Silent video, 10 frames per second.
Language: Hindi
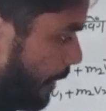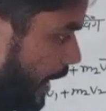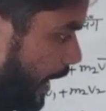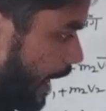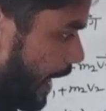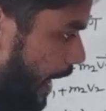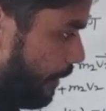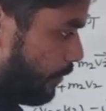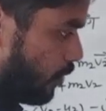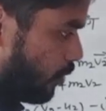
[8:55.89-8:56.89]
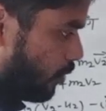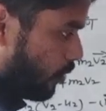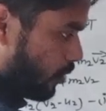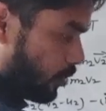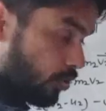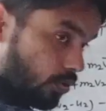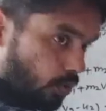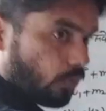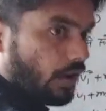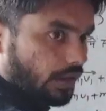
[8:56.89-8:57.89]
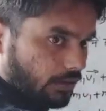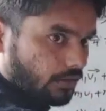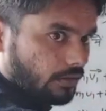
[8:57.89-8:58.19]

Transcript: पर है एम टू यू वन